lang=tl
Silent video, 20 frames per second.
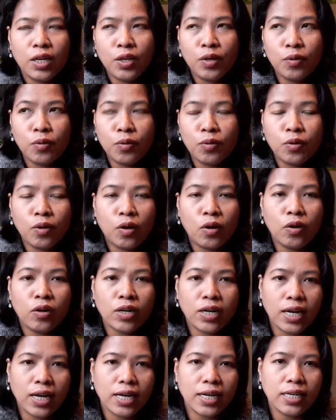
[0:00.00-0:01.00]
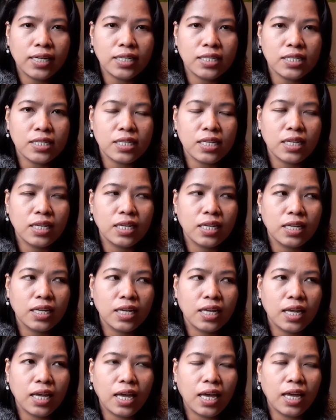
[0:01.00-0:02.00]
yung oras
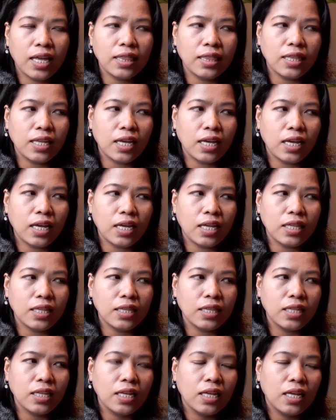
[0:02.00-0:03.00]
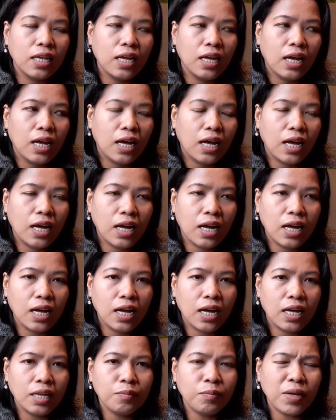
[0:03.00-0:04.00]
and then
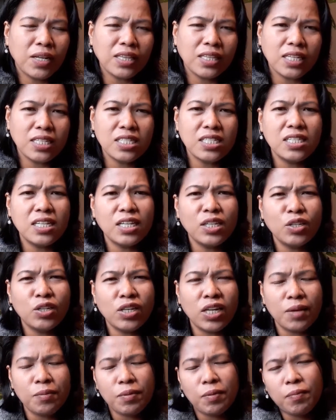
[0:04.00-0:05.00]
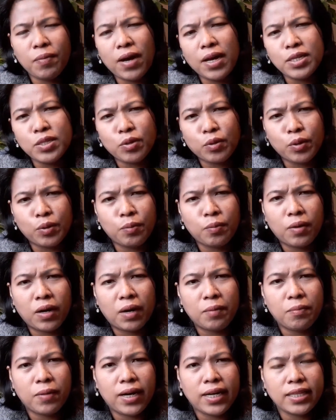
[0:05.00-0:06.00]
uh, advantage din yun na ipapasok yung
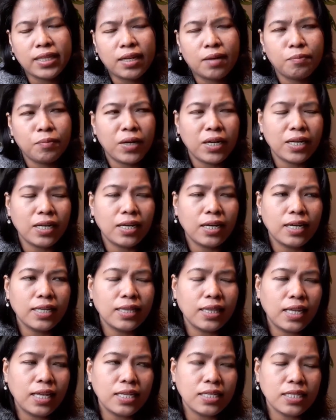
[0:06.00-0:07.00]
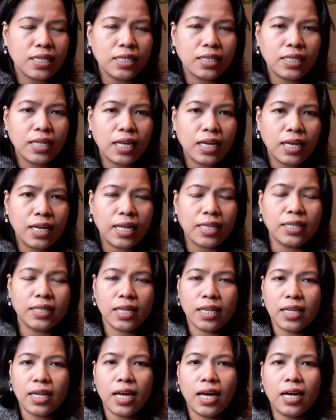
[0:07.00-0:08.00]
mga bata para at least at, at
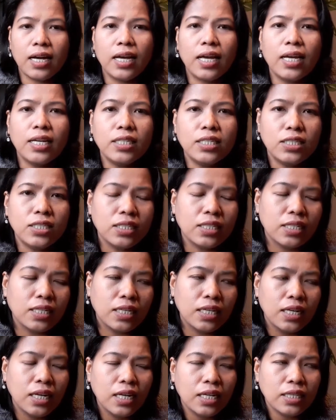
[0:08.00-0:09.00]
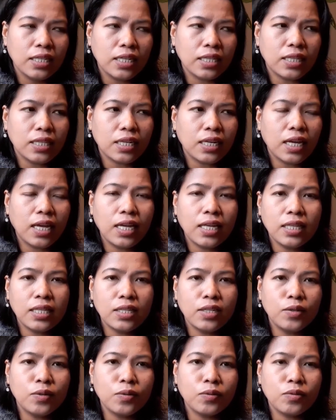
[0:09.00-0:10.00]
the young age na
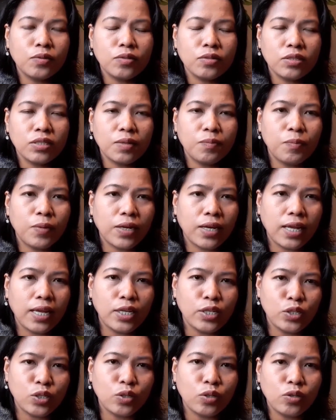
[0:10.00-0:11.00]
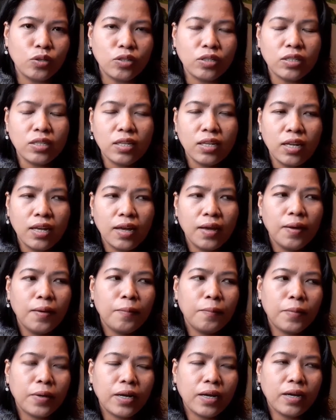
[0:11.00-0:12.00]
titrain yung separation
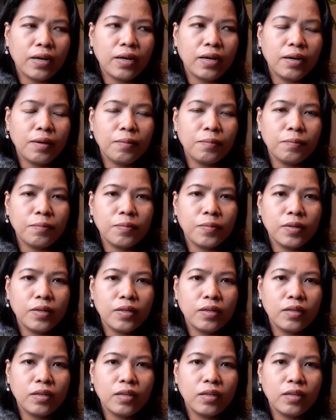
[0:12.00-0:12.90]
from